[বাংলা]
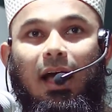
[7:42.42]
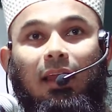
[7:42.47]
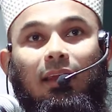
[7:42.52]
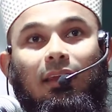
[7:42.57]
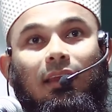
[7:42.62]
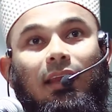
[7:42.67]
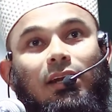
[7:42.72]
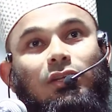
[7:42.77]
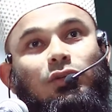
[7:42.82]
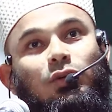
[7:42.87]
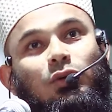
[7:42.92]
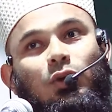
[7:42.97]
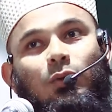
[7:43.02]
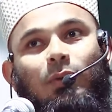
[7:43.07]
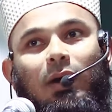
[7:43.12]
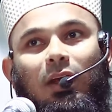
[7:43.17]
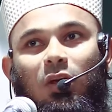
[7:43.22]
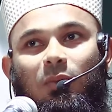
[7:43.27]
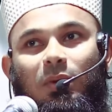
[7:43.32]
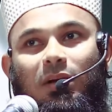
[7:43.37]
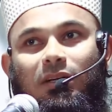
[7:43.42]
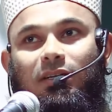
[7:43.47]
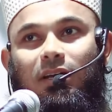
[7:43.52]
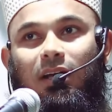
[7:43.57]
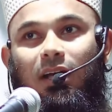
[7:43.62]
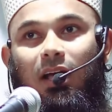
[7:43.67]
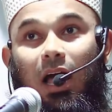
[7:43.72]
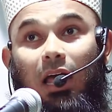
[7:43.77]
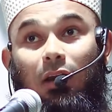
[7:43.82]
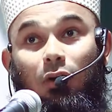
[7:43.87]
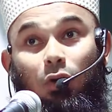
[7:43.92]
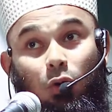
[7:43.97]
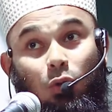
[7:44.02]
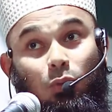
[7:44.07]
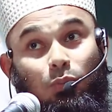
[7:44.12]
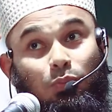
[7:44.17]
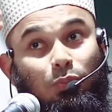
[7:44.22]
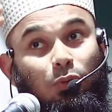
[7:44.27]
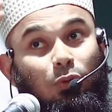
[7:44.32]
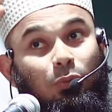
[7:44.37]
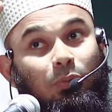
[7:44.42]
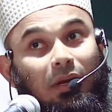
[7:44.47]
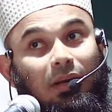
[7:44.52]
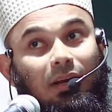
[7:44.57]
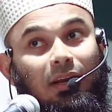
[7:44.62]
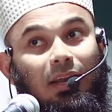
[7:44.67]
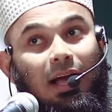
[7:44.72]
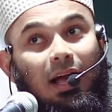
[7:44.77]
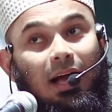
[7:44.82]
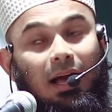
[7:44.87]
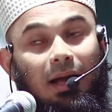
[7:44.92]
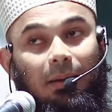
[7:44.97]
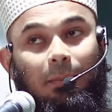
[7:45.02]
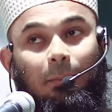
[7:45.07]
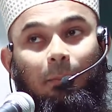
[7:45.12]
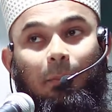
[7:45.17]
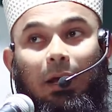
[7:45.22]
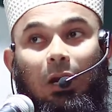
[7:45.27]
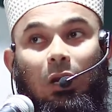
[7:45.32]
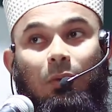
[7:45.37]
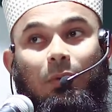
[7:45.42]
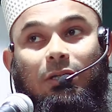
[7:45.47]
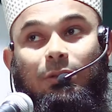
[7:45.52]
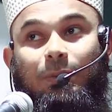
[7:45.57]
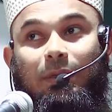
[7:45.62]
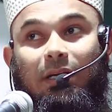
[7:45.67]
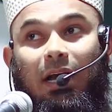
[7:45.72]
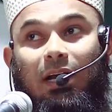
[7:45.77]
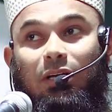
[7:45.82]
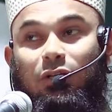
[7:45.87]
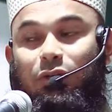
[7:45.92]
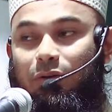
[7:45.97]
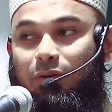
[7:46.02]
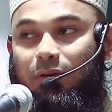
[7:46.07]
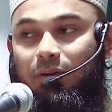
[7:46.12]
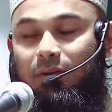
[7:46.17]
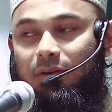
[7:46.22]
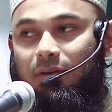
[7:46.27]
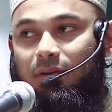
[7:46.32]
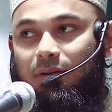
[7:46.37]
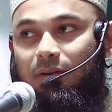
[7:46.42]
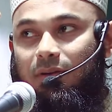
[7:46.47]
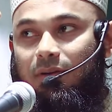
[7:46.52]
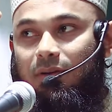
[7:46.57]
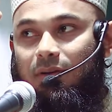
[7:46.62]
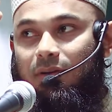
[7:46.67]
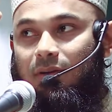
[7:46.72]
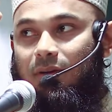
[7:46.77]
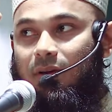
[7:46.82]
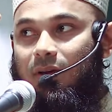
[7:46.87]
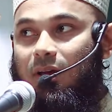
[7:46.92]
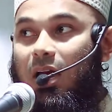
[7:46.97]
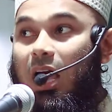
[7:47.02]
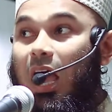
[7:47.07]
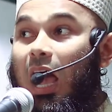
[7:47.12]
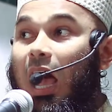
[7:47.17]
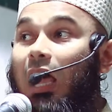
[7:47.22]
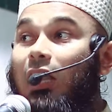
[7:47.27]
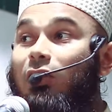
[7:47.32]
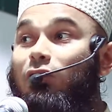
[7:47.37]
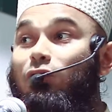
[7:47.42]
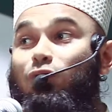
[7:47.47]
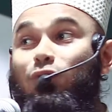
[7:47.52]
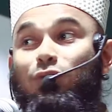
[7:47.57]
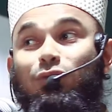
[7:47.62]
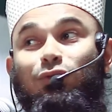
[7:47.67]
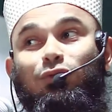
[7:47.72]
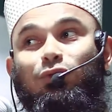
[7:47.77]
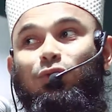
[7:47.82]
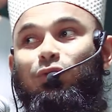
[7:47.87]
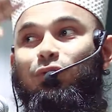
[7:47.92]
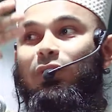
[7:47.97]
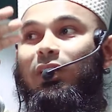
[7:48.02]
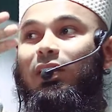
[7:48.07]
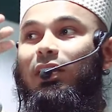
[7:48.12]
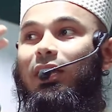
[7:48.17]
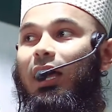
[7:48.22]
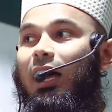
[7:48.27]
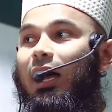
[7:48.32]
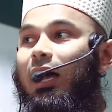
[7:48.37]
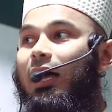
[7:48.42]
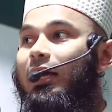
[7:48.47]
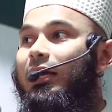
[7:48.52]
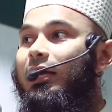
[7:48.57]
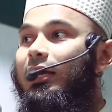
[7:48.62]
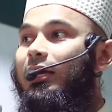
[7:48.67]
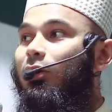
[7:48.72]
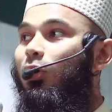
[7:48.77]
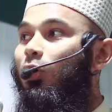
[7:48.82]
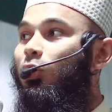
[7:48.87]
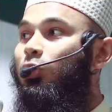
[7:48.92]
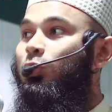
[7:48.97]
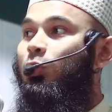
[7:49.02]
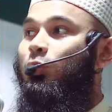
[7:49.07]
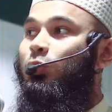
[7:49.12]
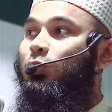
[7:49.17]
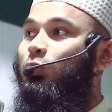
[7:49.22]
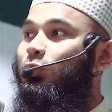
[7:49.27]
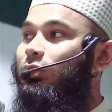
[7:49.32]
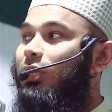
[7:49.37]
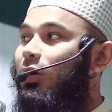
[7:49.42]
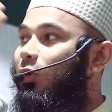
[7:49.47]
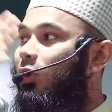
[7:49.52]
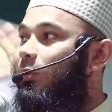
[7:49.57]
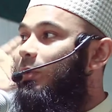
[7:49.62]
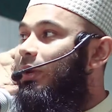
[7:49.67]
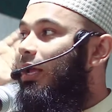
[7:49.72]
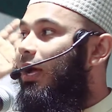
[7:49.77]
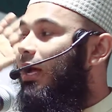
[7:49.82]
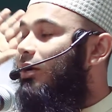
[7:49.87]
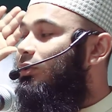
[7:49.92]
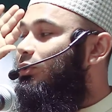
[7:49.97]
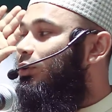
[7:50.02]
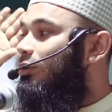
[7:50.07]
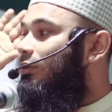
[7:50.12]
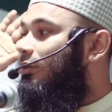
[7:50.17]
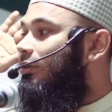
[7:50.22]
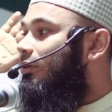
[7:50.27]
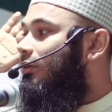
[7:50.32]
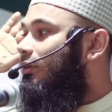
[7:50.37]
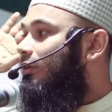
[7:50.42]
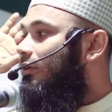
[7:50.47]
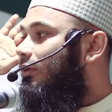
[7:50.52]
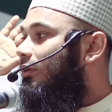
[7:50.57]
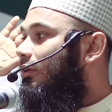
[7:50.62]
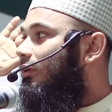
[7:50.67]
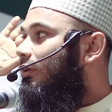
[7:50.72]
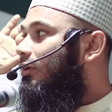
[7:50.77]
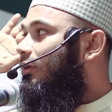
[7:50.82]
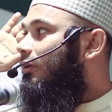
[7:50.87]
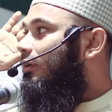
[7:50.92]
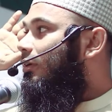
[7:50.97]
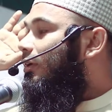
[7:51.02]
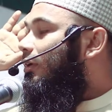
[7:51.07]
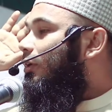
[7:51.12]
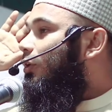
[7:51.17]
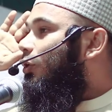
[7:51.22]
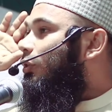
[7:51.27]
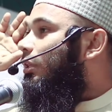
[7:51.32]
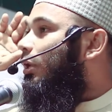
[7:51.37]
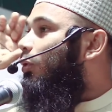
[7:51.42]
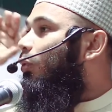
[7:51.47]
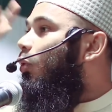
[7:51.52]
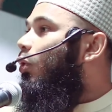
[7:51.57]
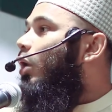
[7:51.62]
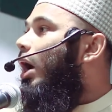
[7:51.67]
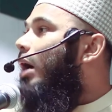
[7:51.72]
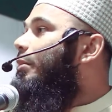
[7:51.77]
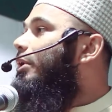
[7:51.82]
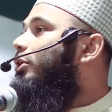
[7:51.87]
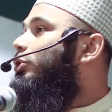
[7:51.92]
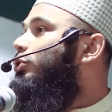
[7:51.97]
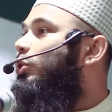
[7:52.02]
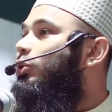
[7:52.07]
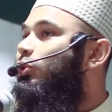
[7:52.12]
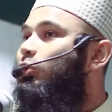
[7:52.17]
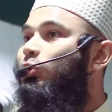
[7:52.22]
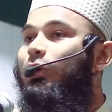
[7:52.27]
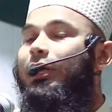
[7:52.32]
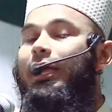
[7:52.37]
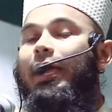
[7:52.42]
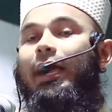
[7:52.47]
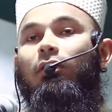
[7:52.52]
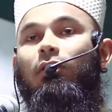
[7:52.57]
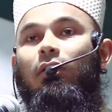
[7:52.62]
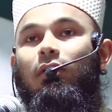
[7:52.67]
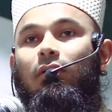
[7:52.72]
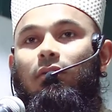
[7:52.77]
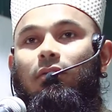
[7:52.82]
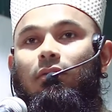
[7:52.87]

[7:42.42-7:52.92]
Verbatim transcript: আল্লাহর জন্য ভালোবাসা আল হুব্বু বিল্লাহ ভালোবাসবেন কার জন্য আল উকদু বিল্লা শত্রুতা করবেন কার জন্য তাহলে ও আমার শত্রু কেন